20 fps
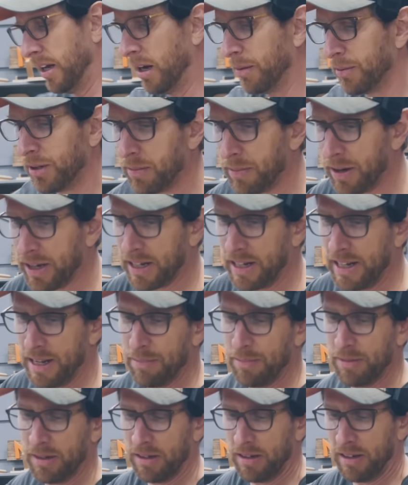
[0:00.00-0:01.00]
Aber dann mache ich
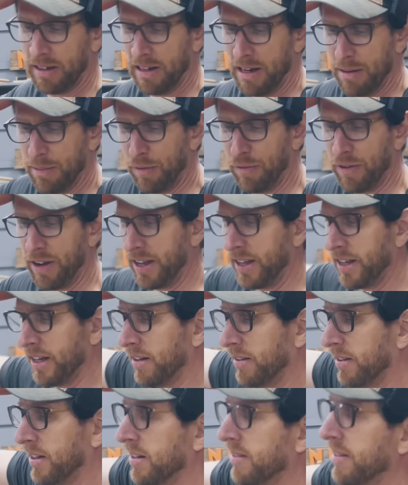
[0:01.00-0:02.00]
Klebe, Klebeflächen
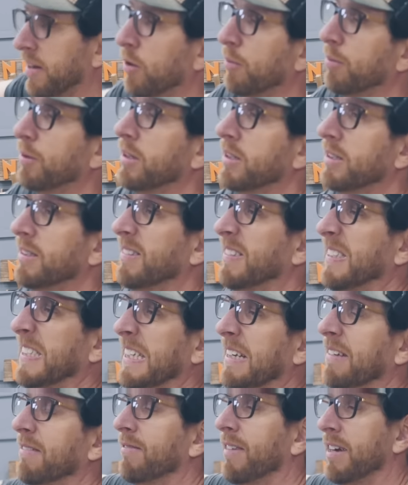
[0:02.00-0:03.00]
ganz, ganz sauber.
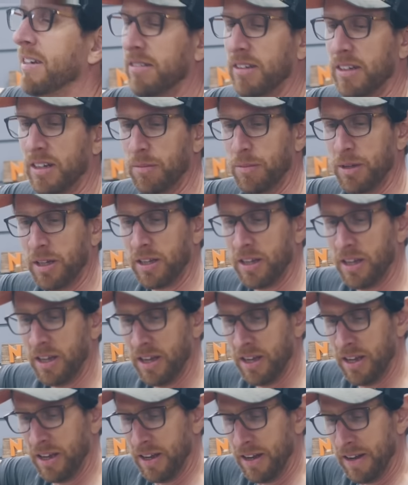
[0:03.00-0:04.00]
Und dann weiß ich nämlich,
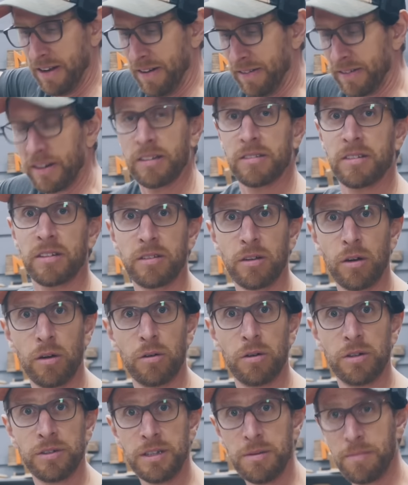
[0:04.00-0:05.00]
dass das
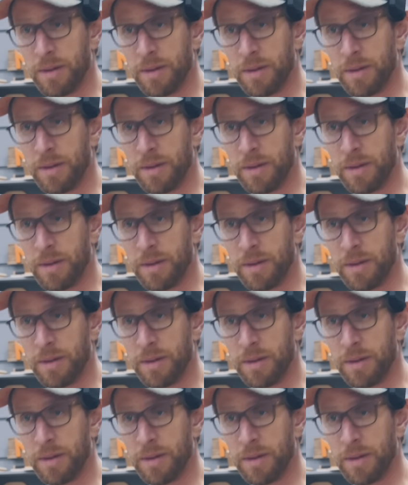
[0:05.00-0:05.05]
auch die